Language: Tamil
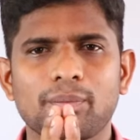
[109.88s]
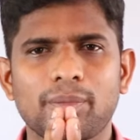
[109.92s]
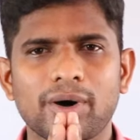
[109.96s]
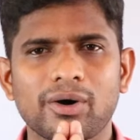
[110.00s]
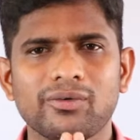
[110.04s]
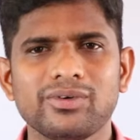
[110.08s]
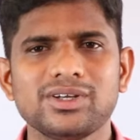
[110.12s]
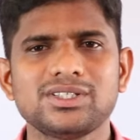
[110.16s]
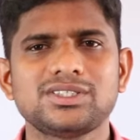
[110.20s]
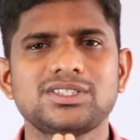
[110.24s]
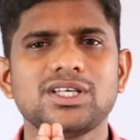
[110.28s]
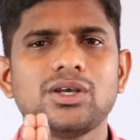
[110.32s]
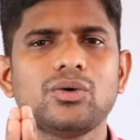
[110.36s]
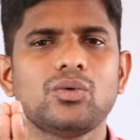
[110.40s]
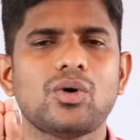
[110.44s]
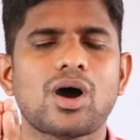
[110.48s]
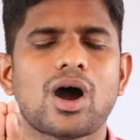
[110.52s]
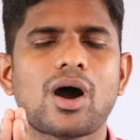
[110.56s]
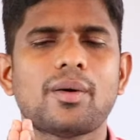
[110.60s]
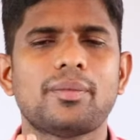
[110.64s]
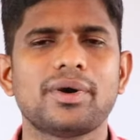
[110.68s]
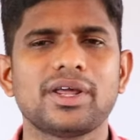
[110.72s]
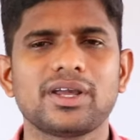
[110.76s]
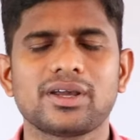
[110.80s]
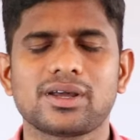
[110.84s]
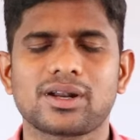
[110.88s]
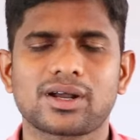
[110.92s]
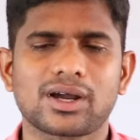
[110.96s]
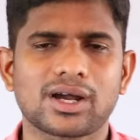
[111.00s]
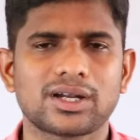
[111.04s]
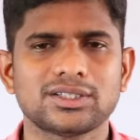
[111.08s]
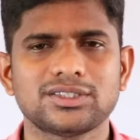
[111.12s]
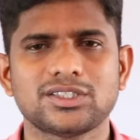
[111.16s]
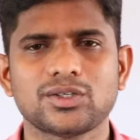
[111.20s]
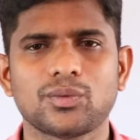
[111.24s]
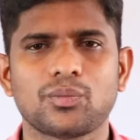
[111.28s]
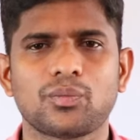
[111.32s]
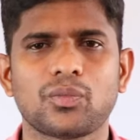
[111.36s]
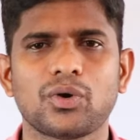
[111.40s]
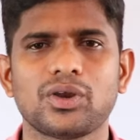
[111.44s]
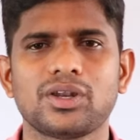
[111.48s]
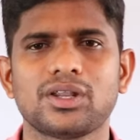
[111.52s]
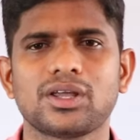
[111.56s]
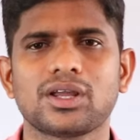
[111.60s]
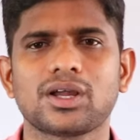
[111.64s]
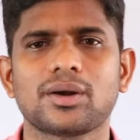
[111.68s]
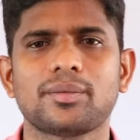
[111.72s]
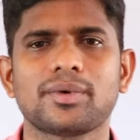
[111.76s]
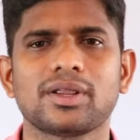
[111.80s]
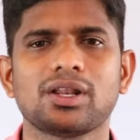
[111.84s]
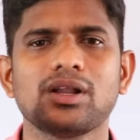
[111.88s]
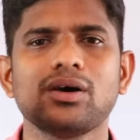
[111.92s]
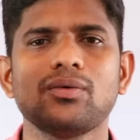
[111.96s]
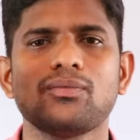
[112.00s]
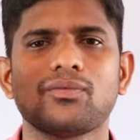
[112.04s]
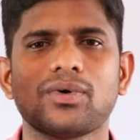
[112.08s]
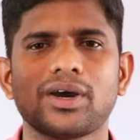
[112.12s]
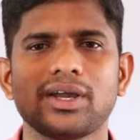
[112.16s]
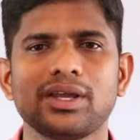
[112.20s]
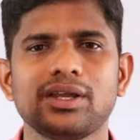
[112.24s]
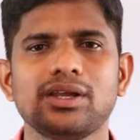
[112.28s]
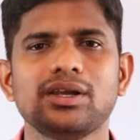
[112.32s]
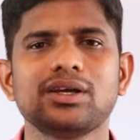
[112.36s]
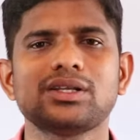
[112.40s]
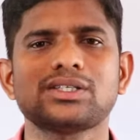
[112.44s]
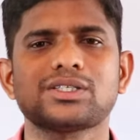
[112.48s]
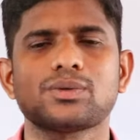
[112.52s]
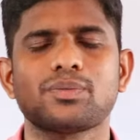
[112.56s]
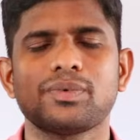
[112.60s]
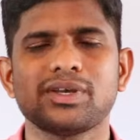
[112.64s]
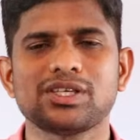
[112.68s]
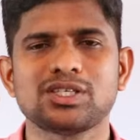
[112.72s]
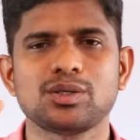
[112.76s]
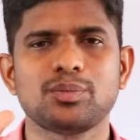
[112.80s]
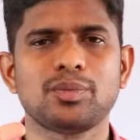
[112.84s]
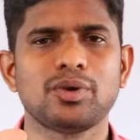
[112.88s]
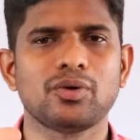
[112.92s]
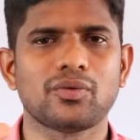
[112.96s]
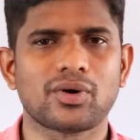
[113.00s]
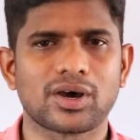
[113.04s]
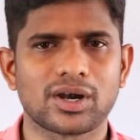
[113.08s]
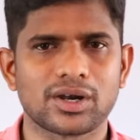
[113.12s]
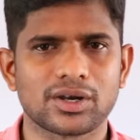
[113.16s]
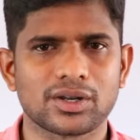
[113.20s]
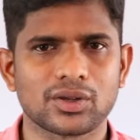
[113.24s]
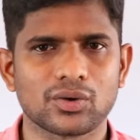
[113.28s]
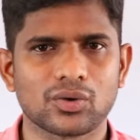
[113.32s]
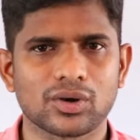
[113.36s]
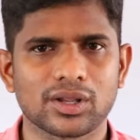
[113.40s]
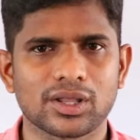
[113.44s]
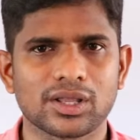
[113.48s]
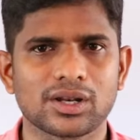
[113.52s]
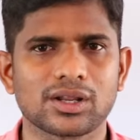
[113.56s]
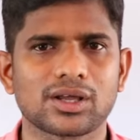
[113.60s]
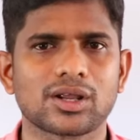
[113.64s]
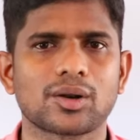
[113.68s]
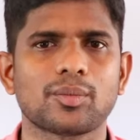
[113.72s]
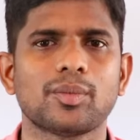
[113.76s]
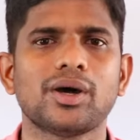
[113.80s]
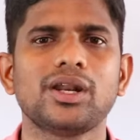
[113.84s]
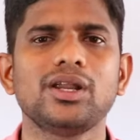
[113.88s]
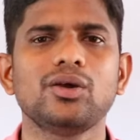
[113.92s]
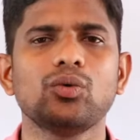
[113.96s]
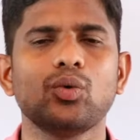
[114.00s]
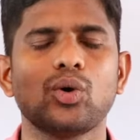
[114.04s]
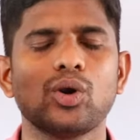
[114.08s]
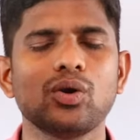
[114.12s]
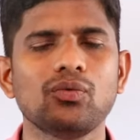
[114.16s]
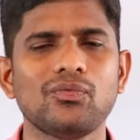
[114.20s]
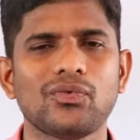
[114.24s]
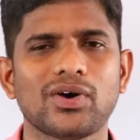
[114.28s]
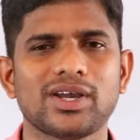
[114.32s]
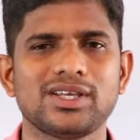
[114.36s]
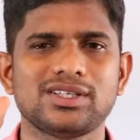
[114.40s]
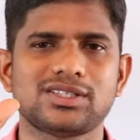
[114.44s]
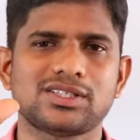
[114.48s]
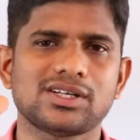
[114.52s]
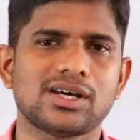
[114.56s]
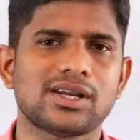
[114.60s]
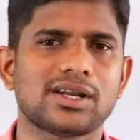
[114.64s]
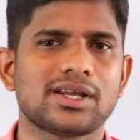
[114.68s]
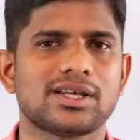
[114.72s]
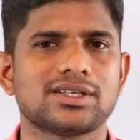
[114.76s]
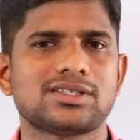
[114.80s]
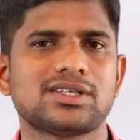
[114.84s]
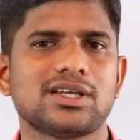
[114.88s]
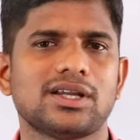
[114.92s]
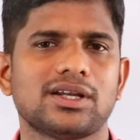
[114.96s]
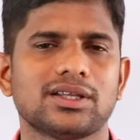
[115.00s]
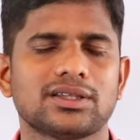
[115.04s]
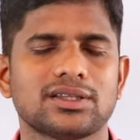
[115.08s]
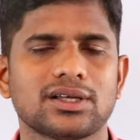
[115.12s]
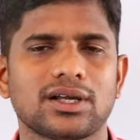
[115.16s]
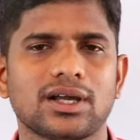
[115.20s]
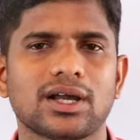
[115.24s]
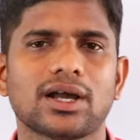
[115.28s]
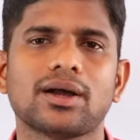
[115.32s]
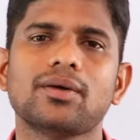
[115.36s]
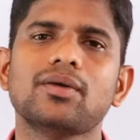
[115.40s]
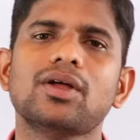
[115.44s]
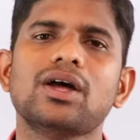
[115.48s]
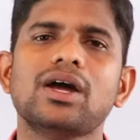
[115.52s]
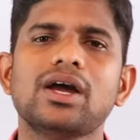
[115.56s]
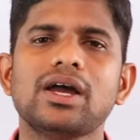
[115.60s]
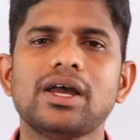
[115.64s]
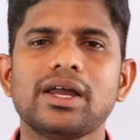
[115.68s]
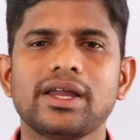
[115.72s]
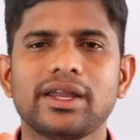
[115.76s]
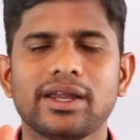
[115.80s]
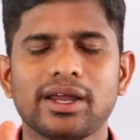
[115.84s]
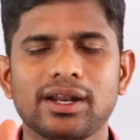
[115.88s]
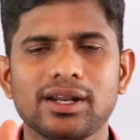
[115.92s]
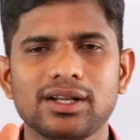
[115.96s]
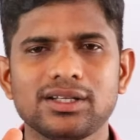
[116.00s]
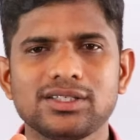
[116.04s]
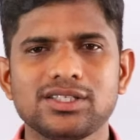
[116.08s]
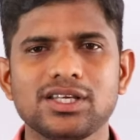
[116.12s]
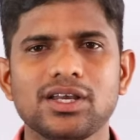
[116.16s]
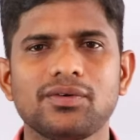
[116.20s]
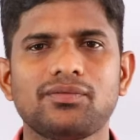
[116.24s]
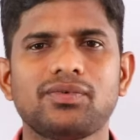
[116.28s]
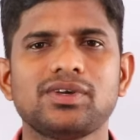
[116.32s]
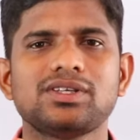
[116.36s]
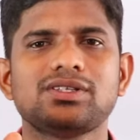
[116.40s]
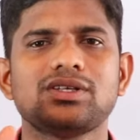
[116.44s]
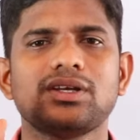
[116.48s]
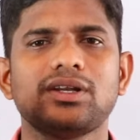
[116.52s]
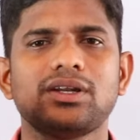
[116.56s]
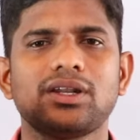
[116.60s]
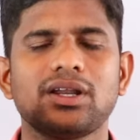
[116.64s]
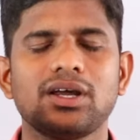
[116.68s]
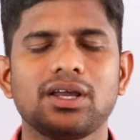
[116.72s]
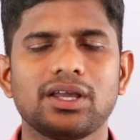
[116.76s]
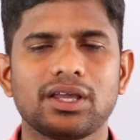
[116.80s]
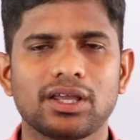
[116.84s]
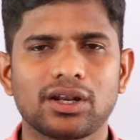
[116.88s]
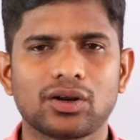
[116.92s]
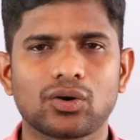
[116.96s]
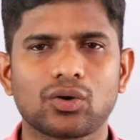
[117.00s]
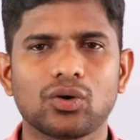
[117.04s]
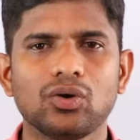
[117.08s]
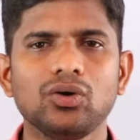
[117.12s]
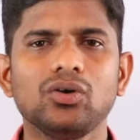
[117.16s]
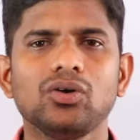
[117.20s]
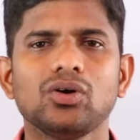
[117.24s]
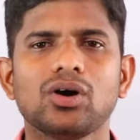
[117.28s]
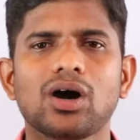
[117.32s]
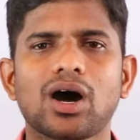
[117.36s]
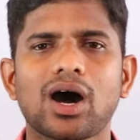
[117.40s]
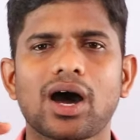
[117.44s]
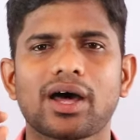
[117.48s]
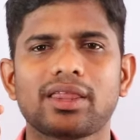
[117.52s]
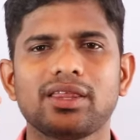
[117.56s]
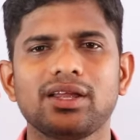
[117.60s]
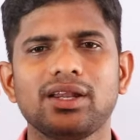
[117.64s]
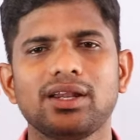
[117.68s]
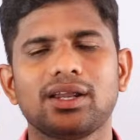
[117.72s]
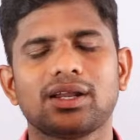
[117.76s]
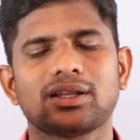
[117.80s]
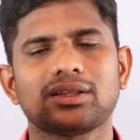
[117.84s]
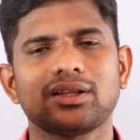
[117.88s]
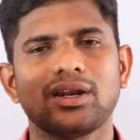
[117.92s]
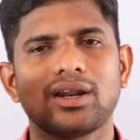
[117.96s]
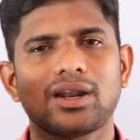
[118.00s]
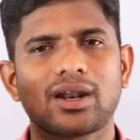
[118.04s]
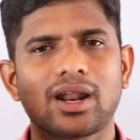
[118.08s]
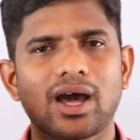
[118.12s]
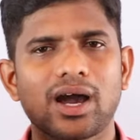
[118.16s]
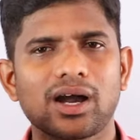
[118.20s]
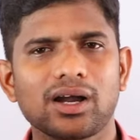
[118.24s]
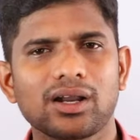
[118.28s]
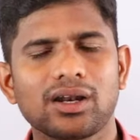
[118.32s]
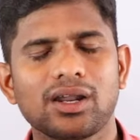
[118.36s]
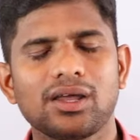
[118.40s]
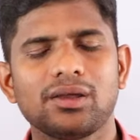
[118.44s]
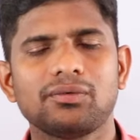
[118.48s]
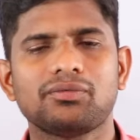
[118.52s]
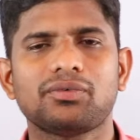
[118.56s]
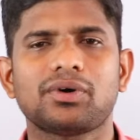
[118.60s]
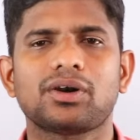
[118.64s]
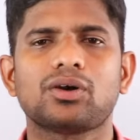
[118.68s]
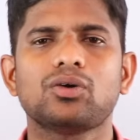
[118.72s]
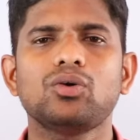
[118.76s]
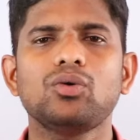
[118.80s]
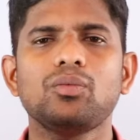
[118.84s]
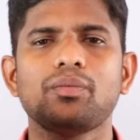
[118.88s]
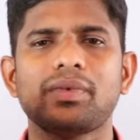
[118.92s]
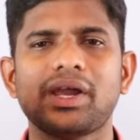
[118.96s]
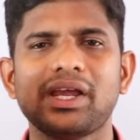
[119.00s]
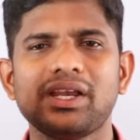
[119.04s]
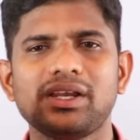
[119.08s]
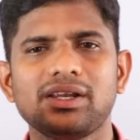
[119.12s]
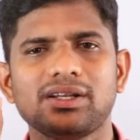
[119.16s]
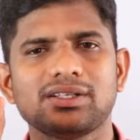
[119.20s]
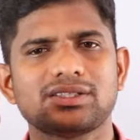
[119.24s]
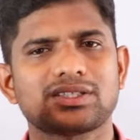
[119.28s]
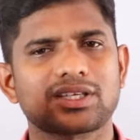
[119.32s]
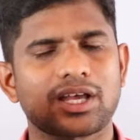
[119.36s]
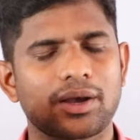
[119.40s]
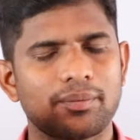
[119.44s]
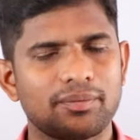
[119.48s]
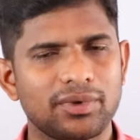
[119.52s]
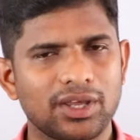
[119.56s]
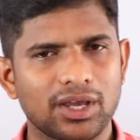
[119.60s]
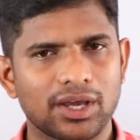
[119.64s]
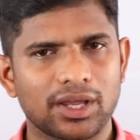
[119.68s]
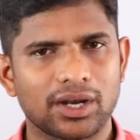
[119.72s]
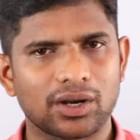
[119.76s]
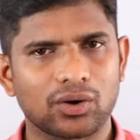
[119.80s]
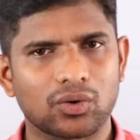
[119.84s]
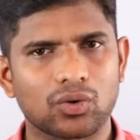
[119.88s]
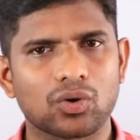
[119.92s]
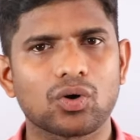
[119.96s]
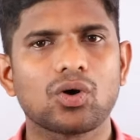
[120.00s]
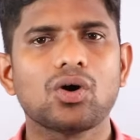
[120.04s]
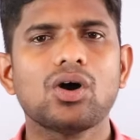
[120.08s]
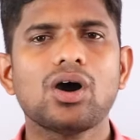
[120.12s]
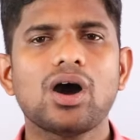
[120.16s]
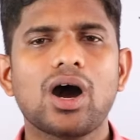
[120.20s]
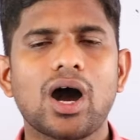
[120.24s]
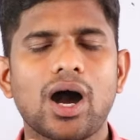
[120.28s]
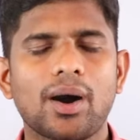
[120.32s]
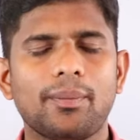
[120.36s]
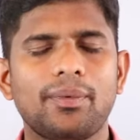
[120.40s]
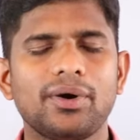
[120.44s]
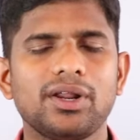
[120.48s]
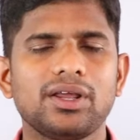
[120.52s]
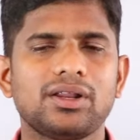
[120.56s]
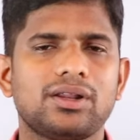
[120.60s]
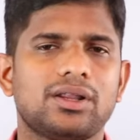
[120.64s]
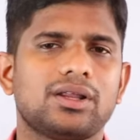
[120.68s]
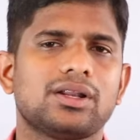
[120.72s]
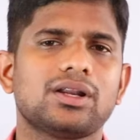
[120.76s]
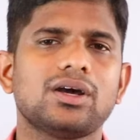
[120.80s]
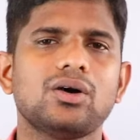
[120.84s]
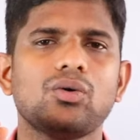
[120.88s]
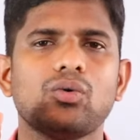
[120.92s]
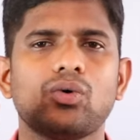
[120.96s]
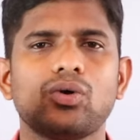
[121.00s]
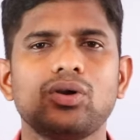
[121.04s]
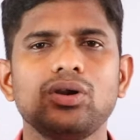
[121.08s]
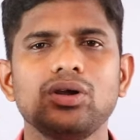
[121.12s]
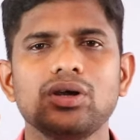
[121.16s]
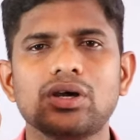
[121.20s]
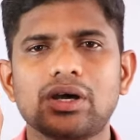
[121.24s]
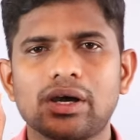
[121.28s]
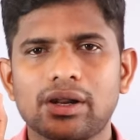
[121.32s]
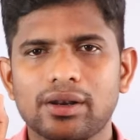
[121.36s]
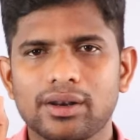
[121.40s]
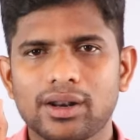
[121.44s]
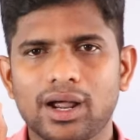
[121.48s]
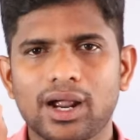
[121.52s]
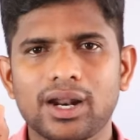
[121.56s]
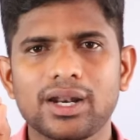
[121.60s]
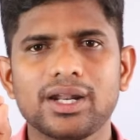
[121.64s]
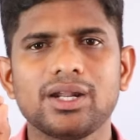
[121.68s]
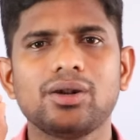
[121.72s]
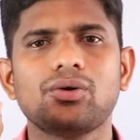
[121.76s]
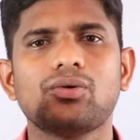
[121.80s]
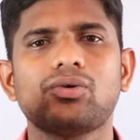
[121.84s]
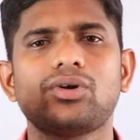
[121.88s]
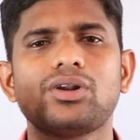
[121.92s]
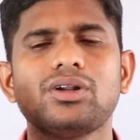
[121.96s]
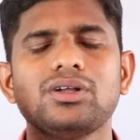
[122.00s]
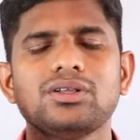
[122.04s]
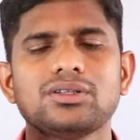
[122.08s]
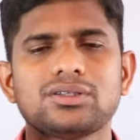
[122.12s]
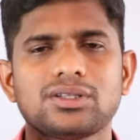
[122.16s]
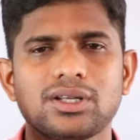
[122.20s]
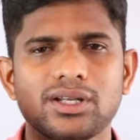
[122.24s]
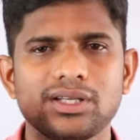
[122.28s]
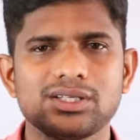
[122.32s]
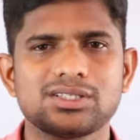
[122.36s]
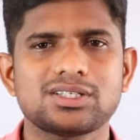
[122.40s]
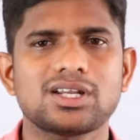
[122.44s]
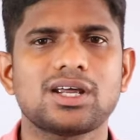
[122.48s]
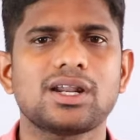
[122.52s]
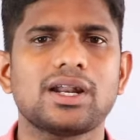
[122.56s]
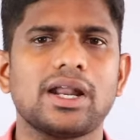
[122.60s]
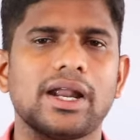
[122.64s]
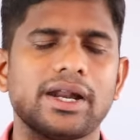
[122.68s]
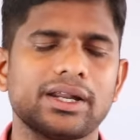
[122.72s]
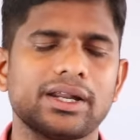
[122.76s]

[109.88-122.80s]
பவர் சேவ் அப்படிங்கிற கான்செப்ட் போயிட்டீங்க அப்படின்னா ஃபைவ் இயர்ஸ் பிசிபி வாரண்டியோட இருக்கிற மாதிரி ஒரு ஃபைவ் ஸ்டார் ஏசி எடுத்துக்கங்க எனர்ஜி எஃபிஷியண்ட்டாக இருக்கணும் அதே நேரத்தில் லாங் லைஃப் வரணும் மெயின்டெனன்ஸ் கம்மியாக இருக்கணும் அப்படின்னீங்கன்னா ஒரு நான் நூற்று த்ரீ ஸ்டார்